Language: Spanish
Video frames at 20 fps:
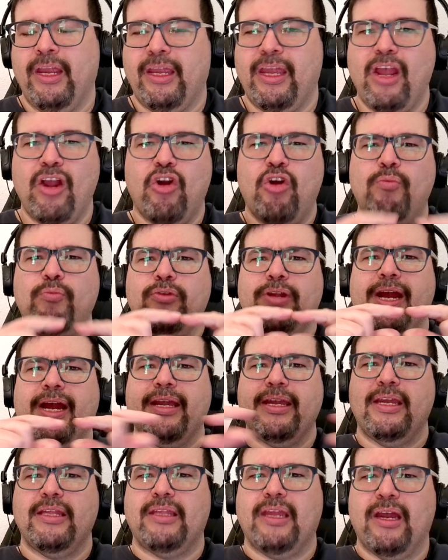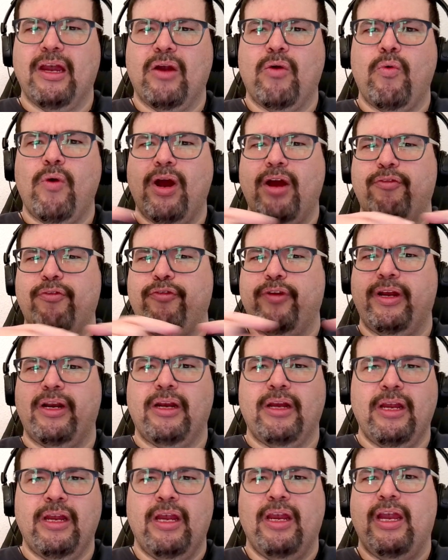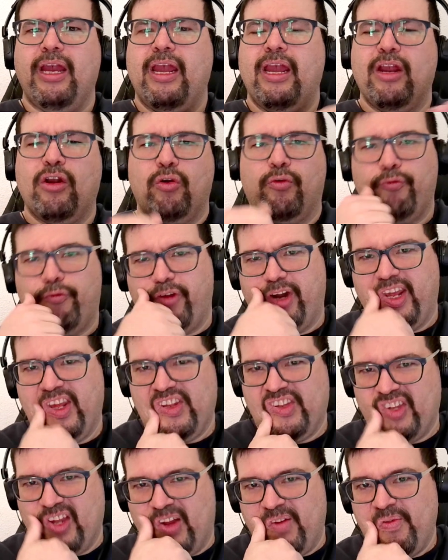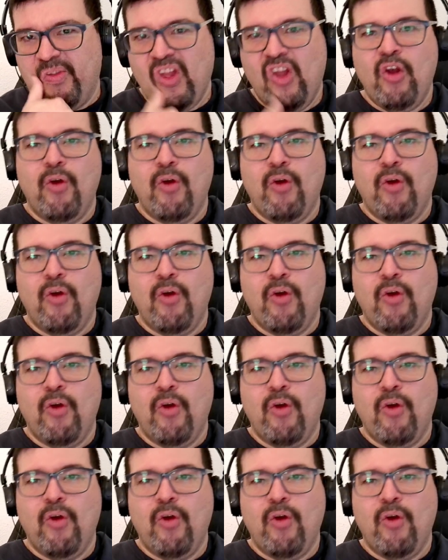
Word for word: que es como una galleta wafer eh, con fresa.